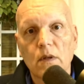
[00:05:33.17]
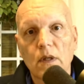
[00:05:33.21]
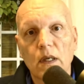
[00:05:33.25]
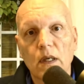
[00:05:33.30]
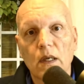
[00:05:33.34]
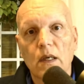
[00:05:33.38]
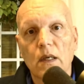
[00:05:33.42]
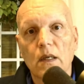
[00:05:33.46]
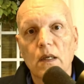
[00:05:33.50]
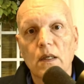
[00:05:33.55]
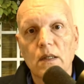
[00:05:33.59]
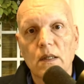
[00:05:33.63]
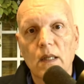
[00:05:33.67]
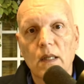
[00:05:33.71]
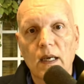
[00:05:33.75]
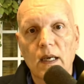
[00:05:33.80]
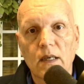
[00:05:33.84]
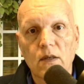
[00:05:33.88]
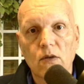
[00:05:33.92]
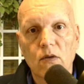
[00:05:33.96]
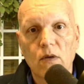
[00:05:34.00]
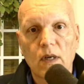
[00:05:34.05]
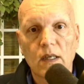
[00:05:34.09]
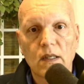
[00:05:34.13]
eh, en este
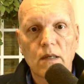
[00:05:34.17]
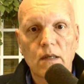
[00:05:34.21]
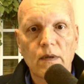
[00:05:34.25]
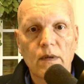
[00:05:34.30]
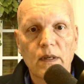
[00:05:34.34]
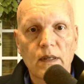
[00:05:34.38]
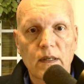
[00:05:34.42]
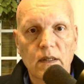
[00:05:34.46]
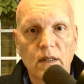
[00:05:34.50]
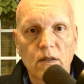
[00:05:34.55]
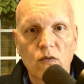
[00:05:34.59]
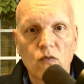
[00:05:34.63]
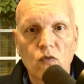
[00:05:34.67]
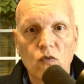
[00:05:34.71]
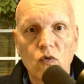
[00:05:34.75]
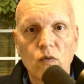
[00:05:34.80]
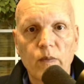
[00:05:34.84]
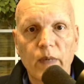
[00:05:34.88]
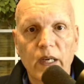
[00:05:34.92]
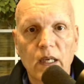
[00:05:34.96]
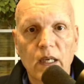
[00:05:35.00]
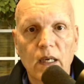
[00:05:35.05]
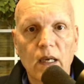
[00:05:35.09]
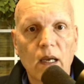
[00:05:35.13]
caso la civilización
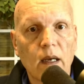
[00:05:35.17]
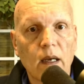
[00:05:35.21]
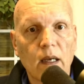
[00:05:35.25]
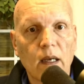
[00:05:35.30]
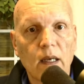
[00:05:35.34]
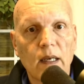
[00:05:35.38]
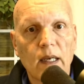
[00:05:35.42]
sumeria,